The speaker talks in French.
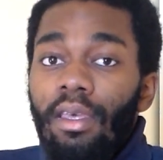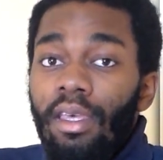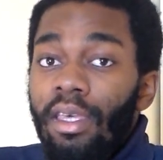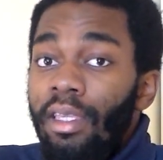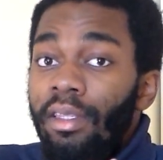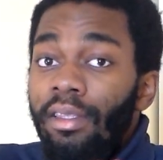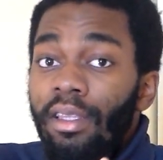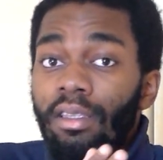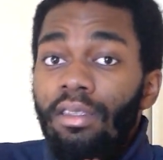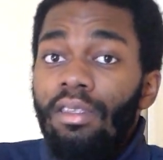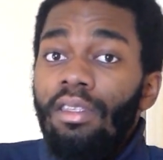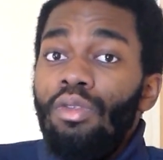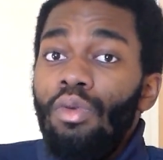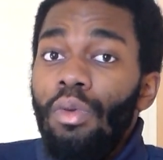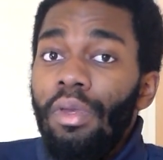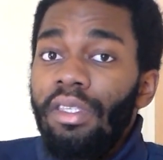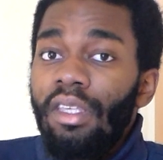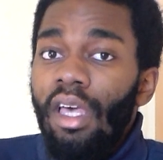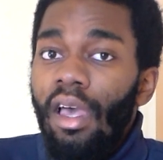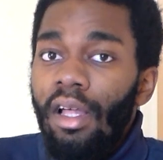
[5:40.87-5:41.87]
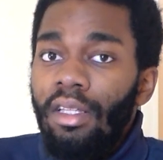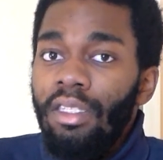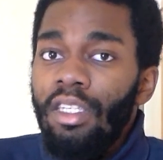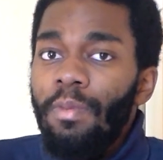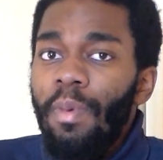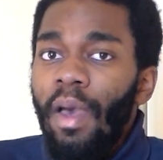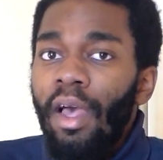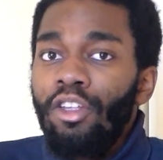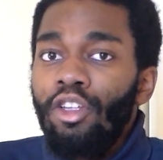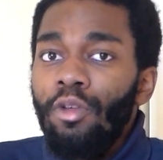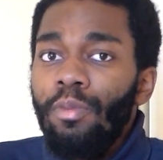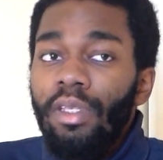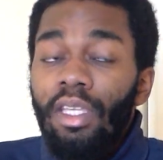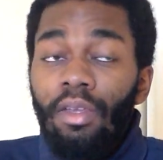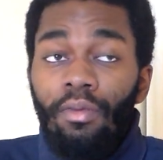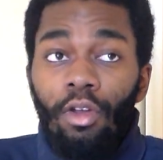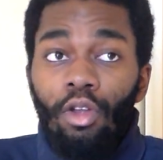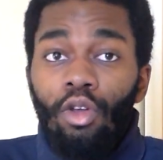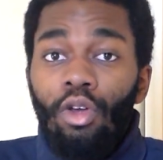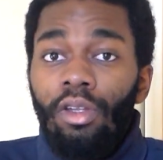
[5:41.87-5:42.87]
Et décision extravertie, par exemple,
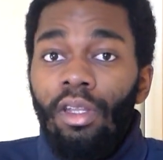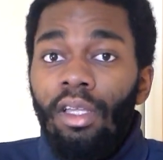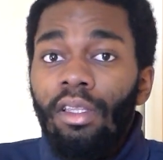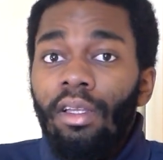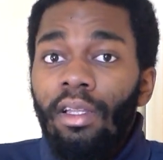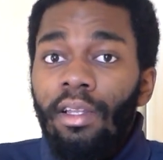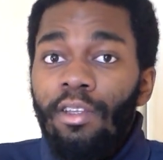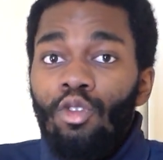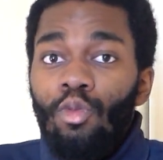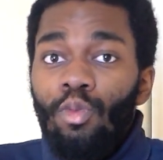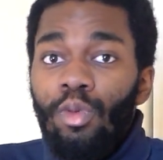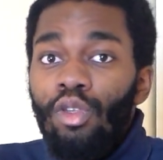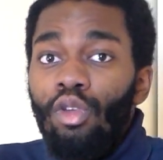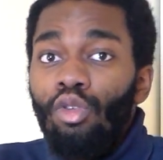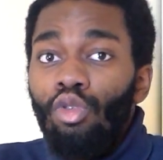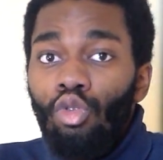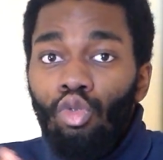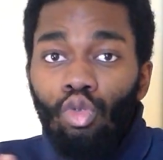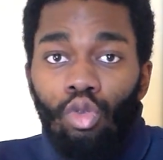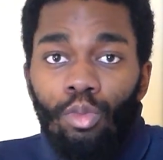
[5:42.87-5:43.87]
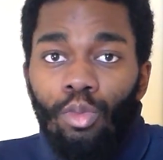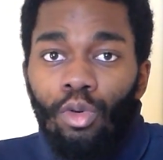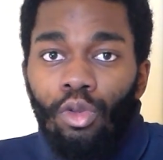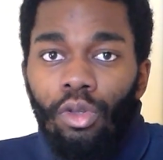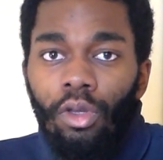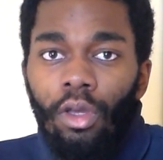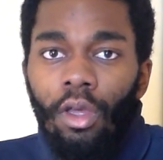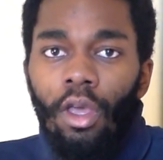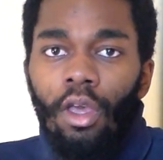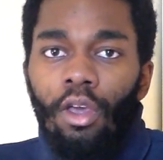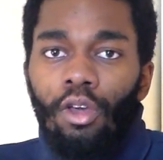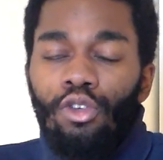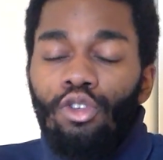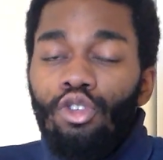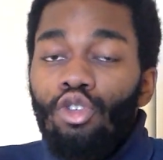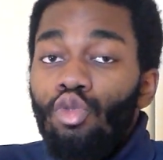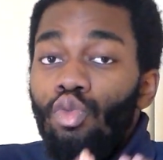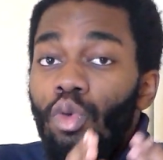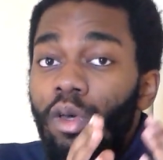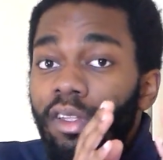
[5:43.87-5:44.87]
ils veulent connaître les opinions de tout le monde, que
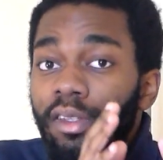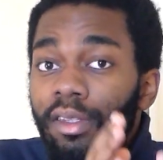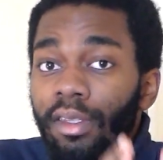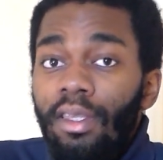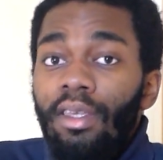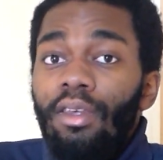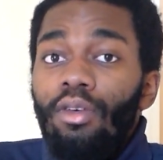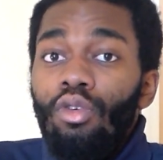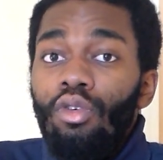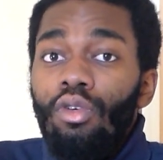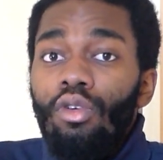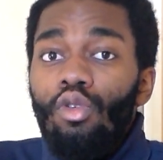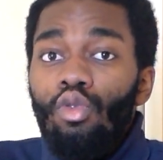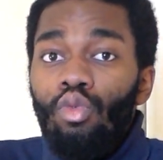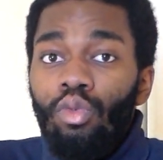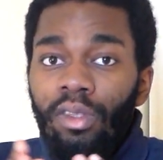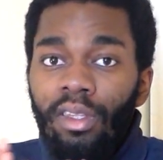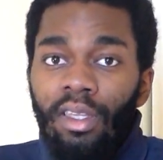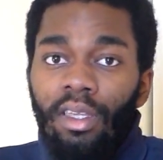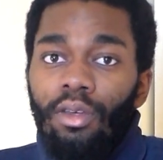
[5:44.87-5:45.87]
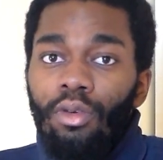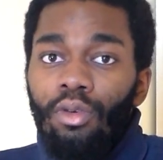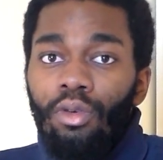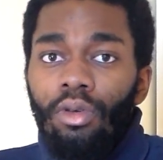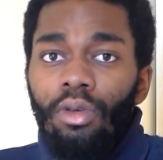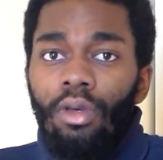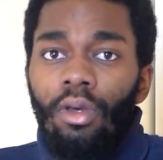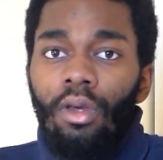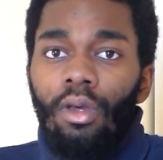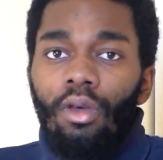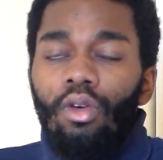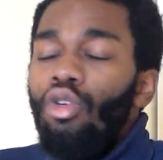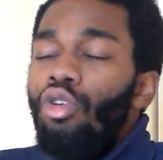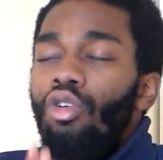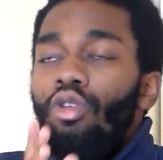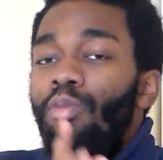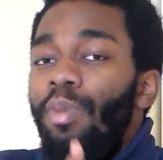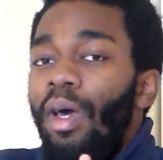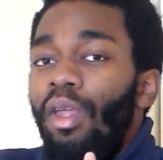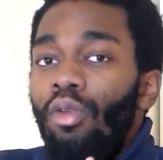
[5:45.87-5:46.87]
ce soit TE ou DE,
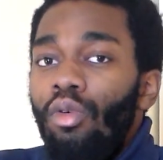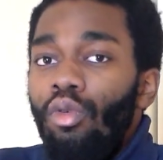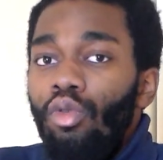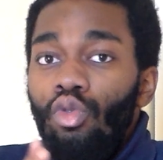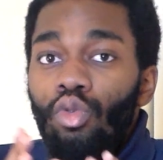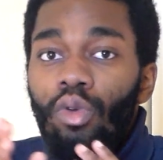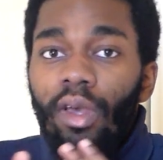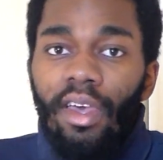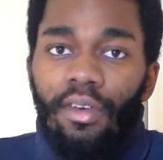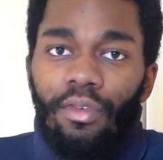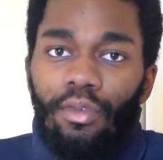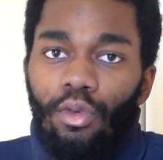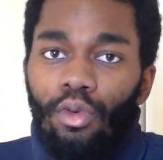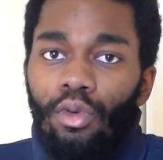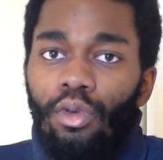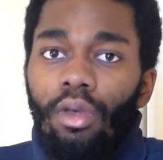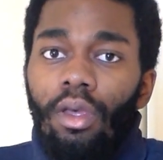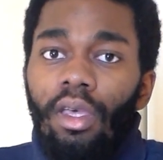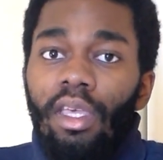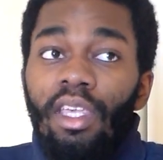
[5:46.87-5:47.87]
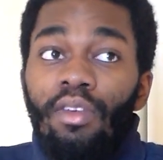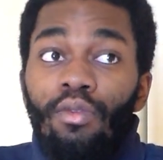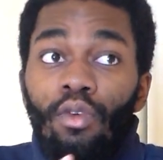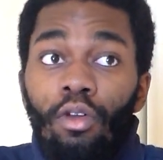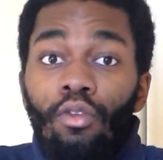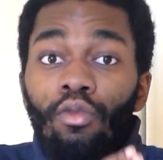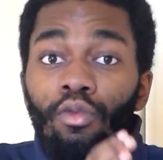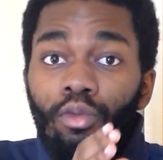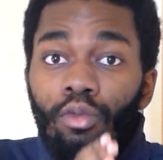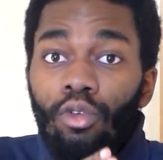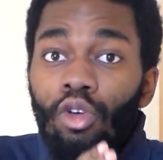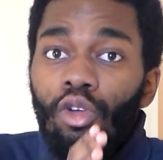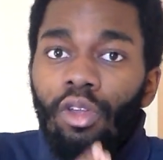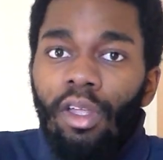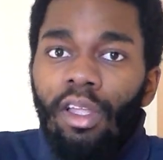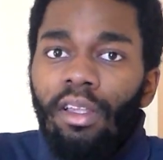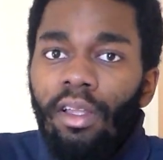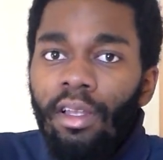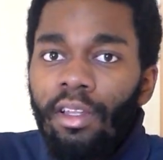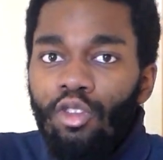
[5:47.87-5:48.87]
euh, pardon, ou FE, ils veulent
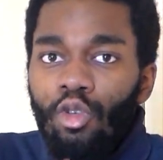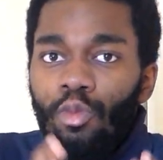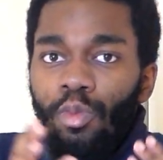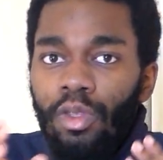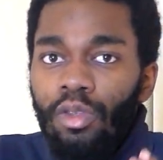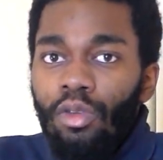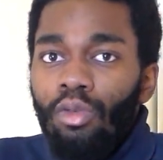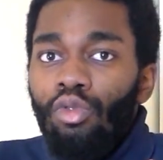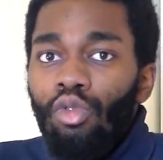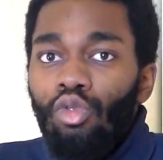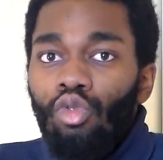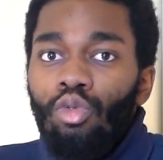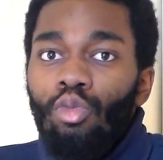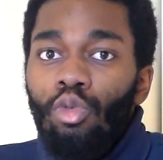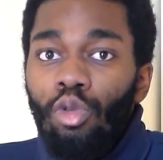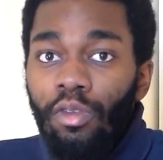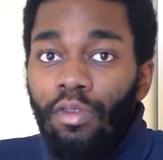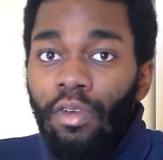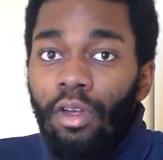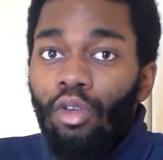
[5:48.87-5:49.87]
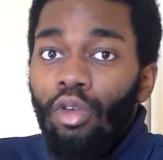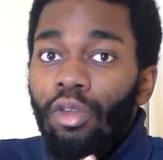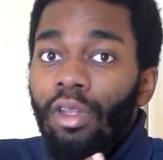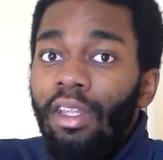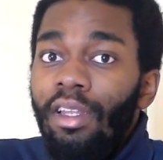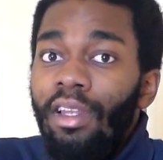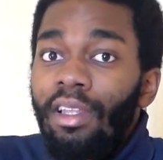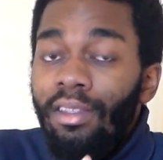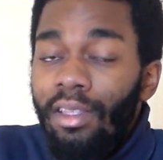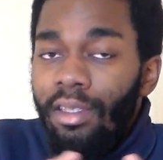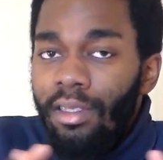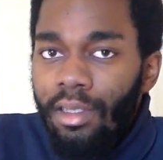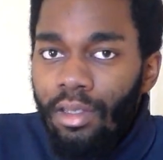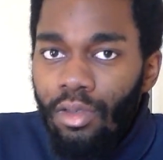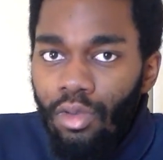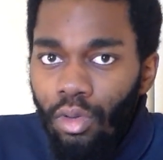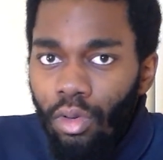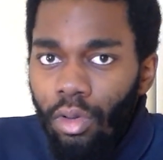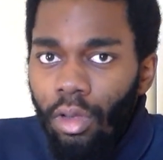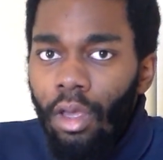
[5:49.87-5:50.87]
connaître les opinions de tout le monde, ils veulent connaître les
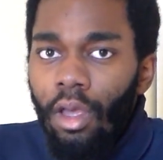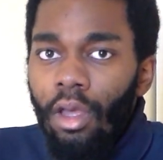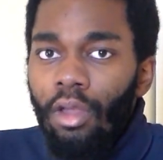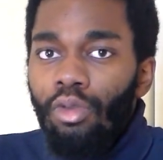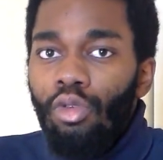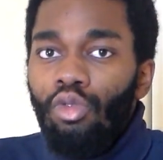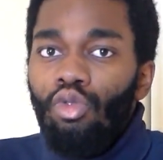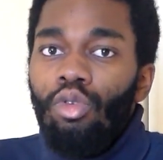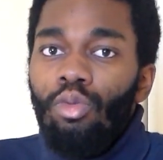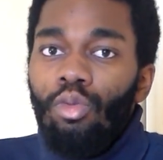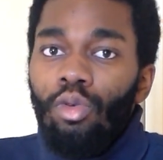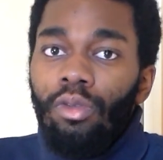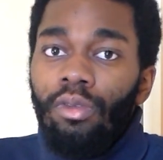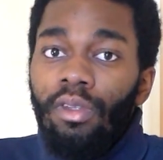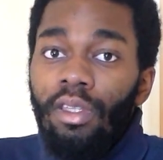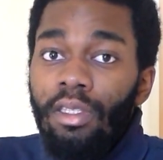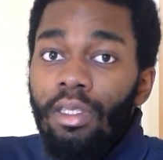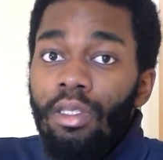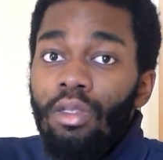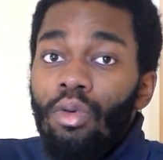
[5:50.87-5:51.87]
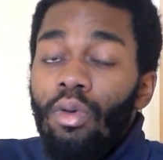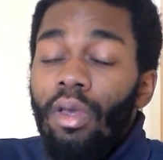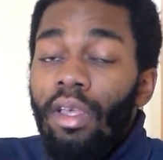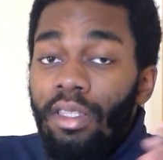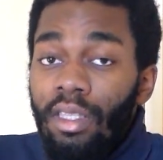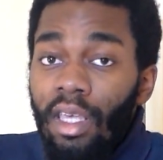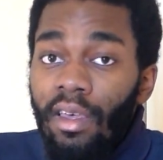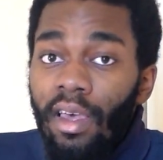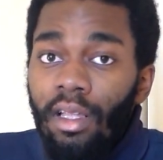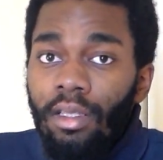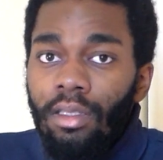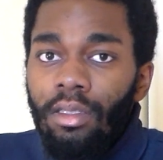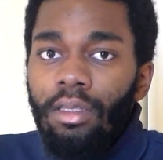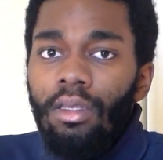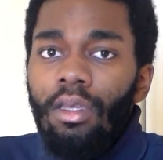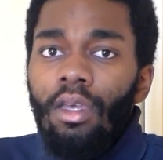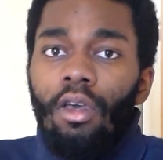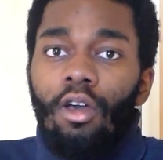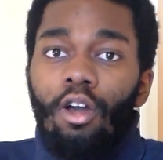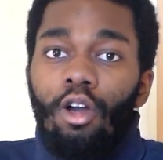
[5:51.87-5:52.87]
décisions de tout le monde. Décision
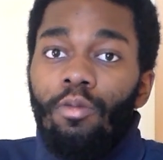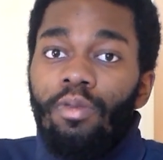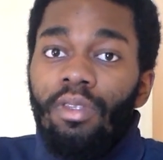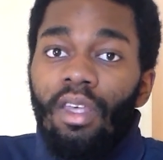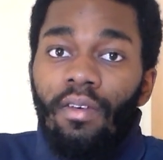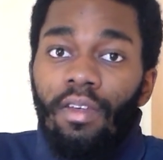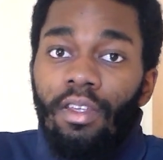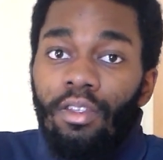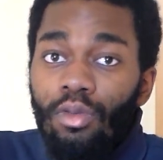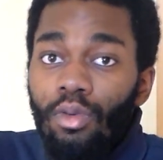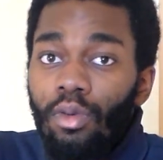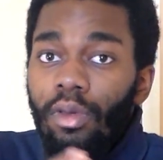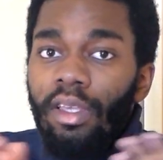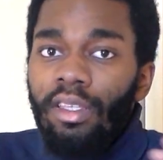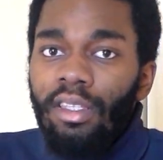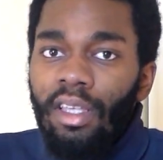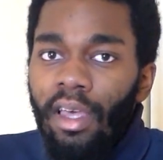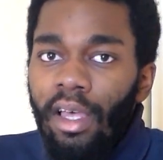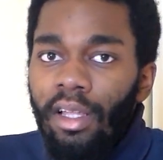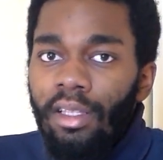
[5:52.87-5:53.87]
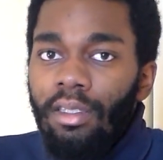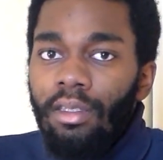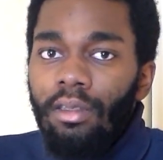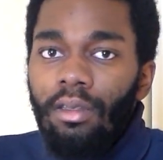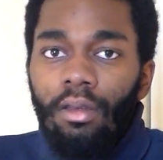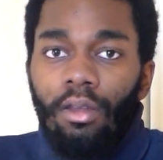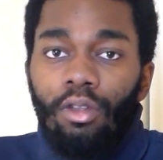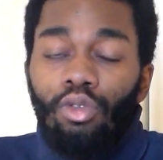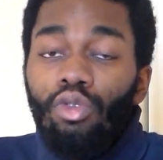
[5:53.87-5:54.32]
extravertie, observation extravertie.